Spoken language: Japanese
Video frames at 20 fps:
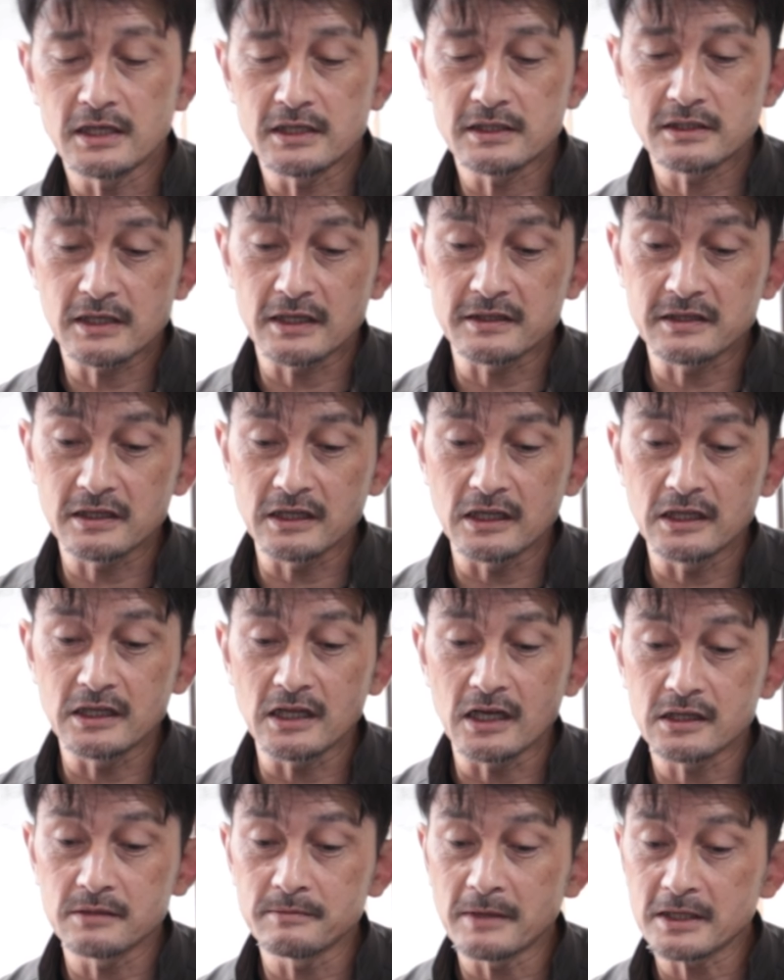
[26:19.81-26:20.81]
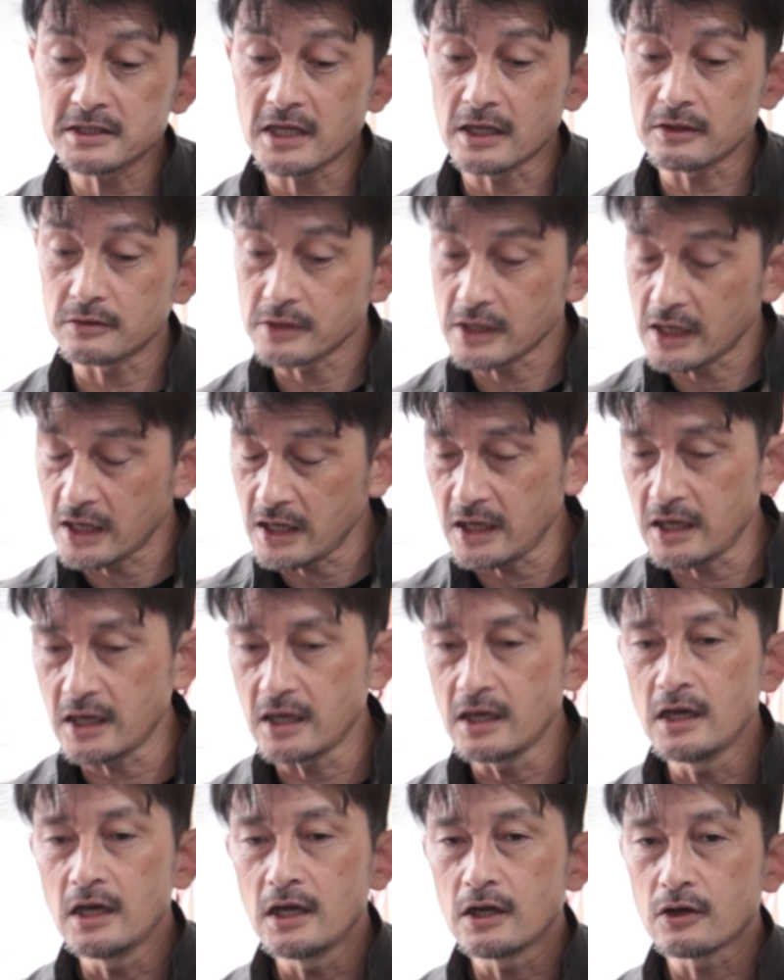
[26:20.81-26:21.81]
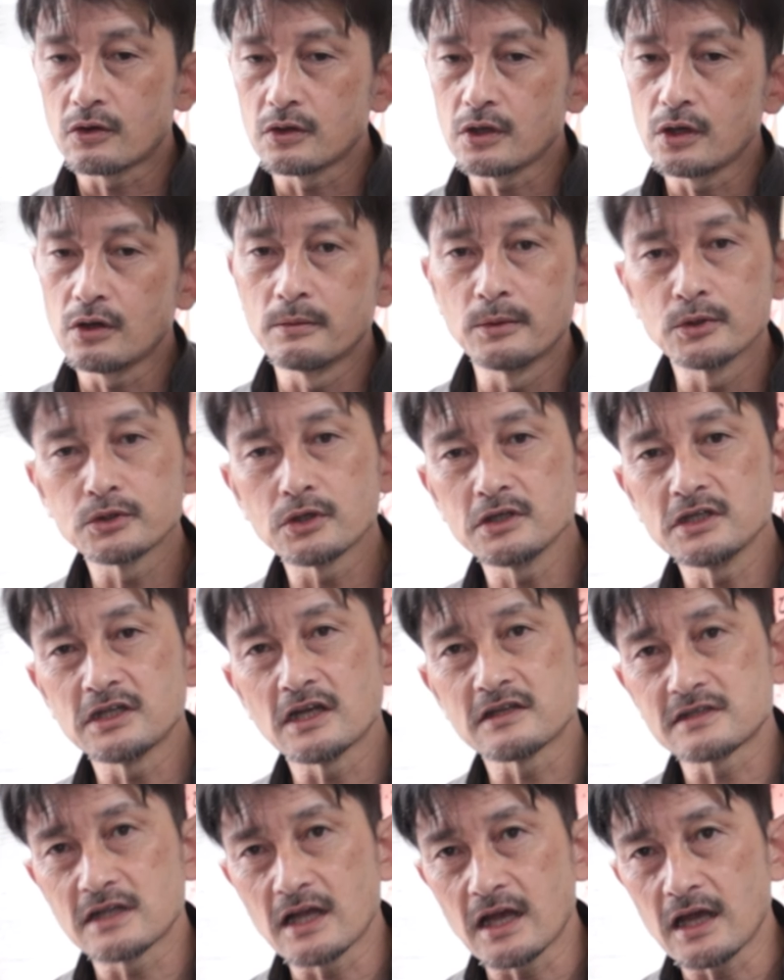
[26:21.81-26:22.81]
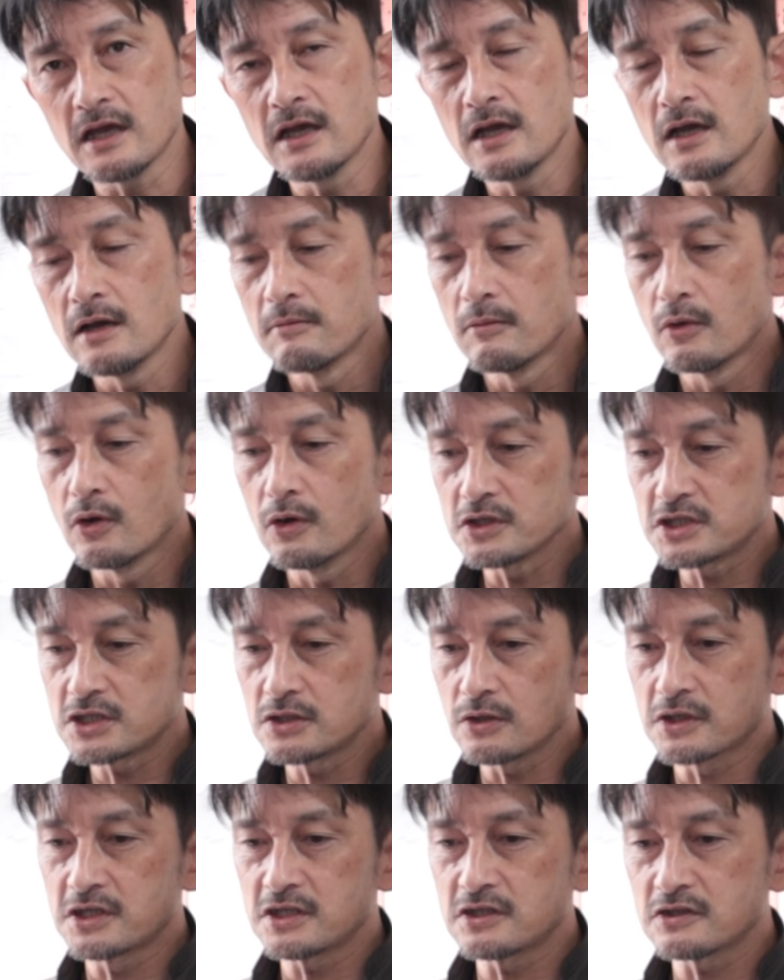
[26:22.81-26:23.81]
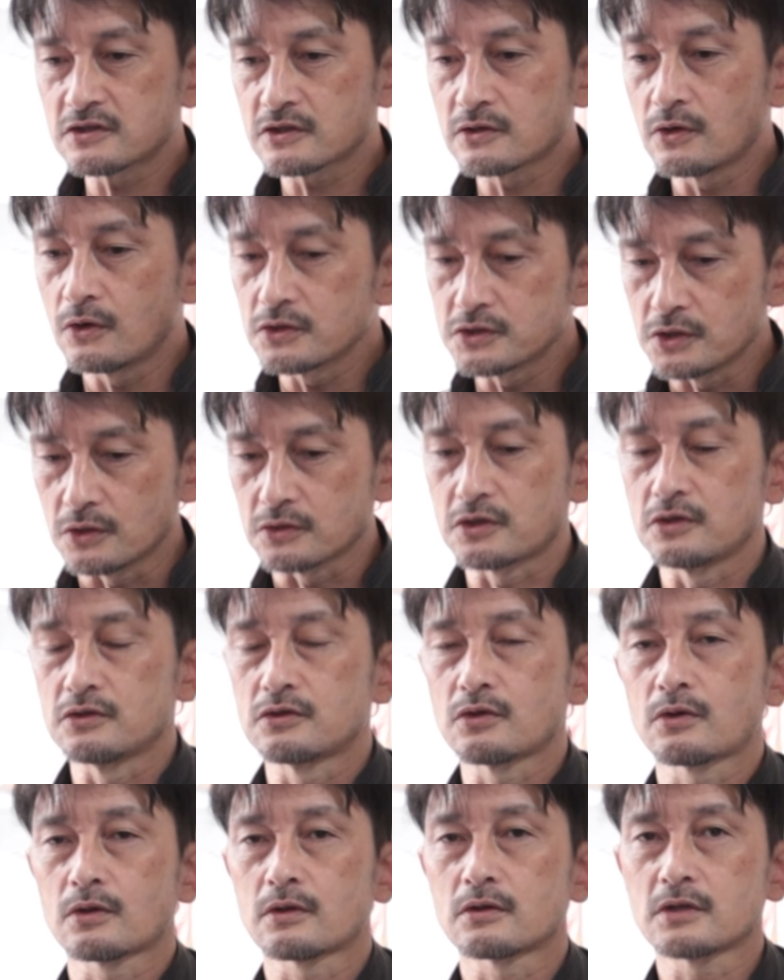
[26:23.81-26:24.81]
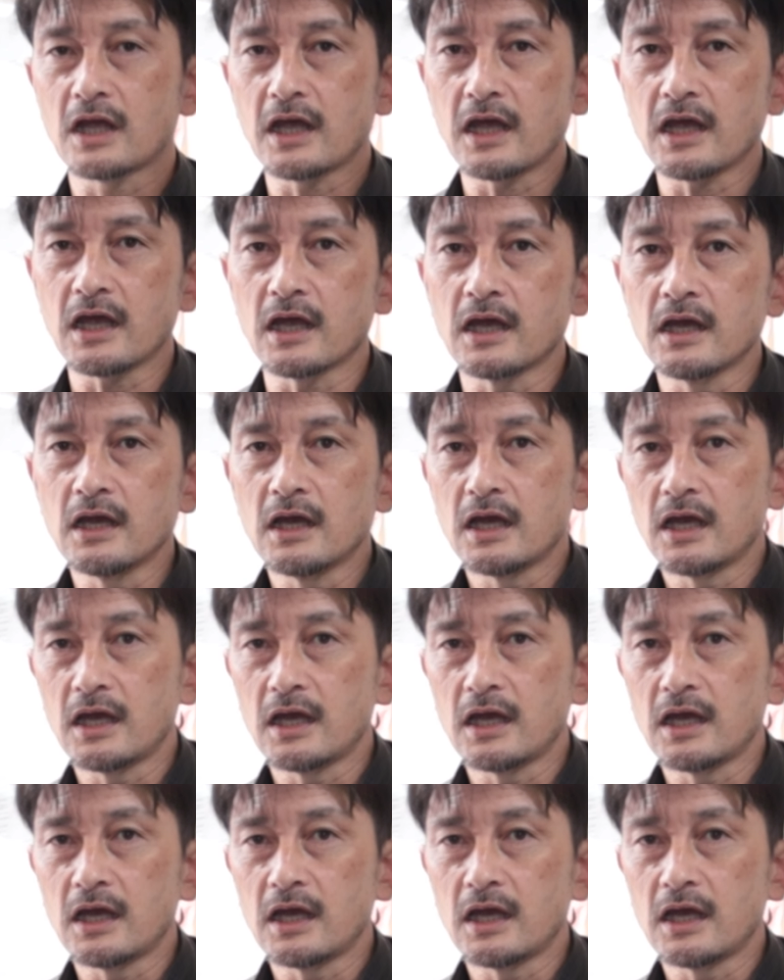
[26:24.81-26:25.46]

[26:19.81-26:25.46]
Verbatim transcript: させていただきましたので、これをもとにですね、もう一度技術向上というところで、